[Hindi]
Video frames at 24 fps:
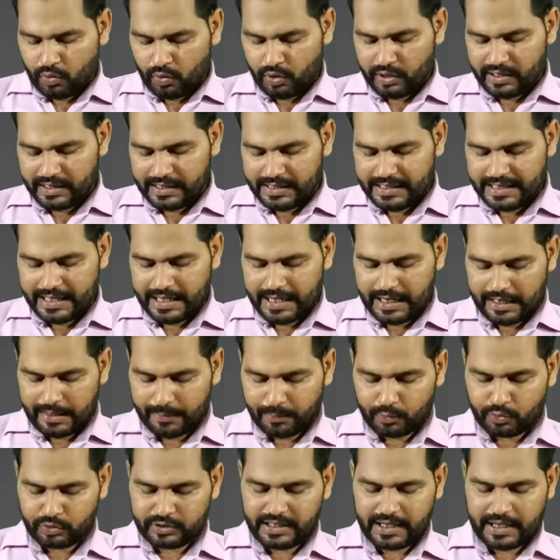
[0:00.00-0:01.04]
और ये
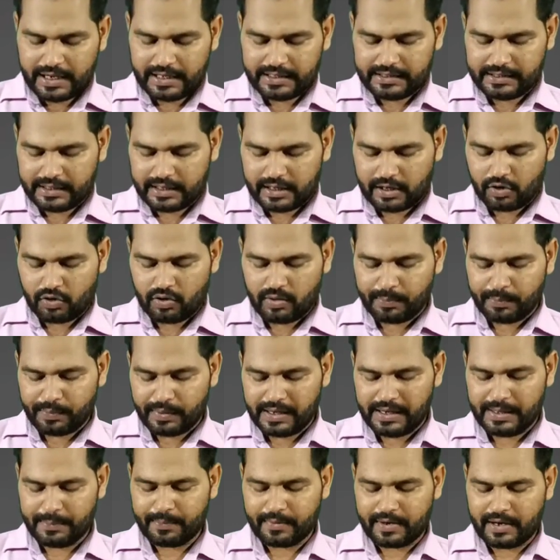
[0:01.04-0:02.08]
आपको दिखाई दे रहा होगा
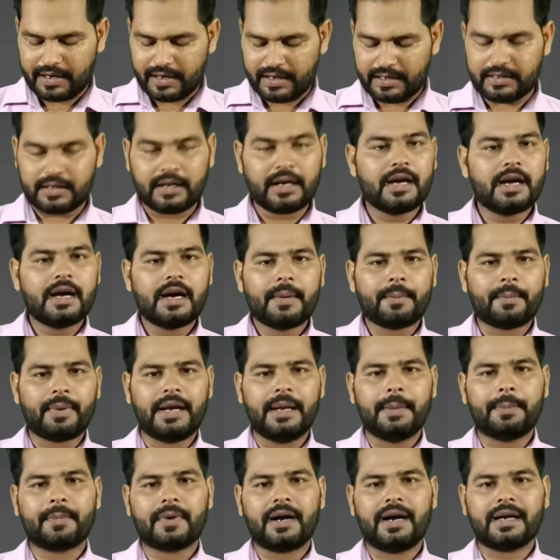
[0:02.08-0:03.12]
फ्लिपकार्ट
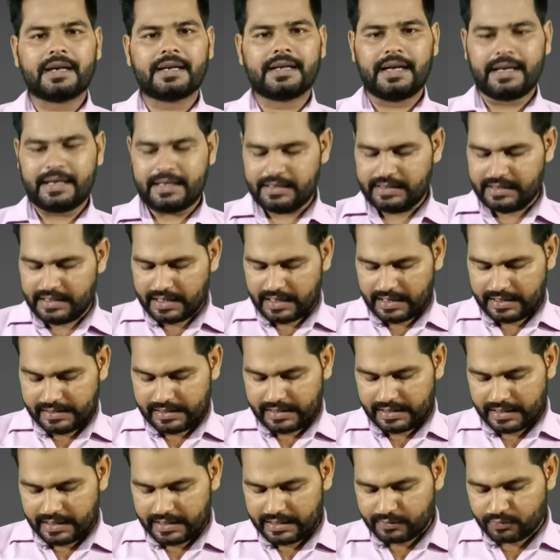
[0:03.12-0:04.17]
फ्लिपकार्ट का आइकन दिखाई
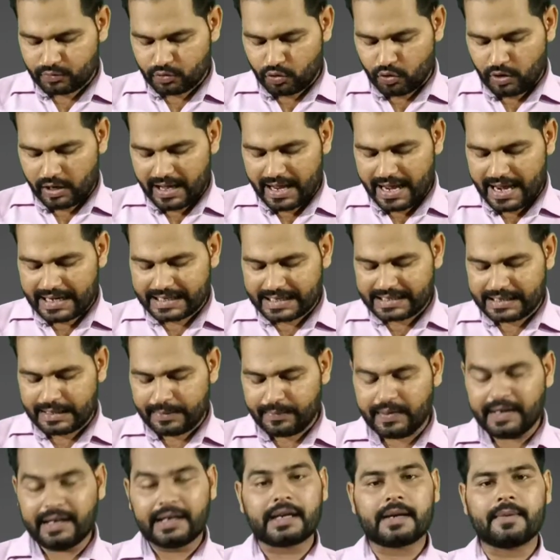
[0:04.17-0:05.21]
दे रहा है इसको
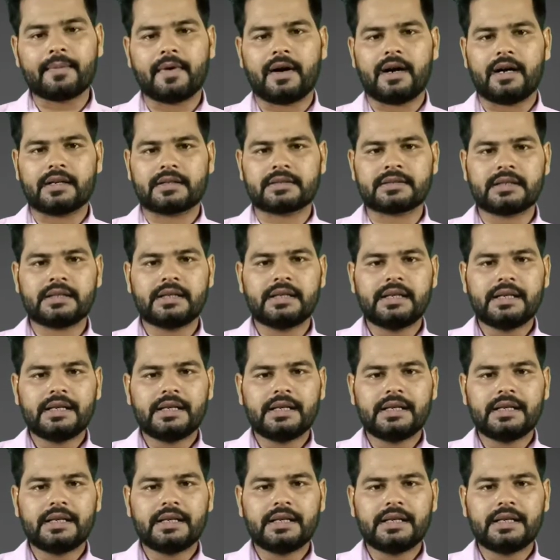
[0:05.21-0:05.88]
एक्टिवेट रिवार्ड्स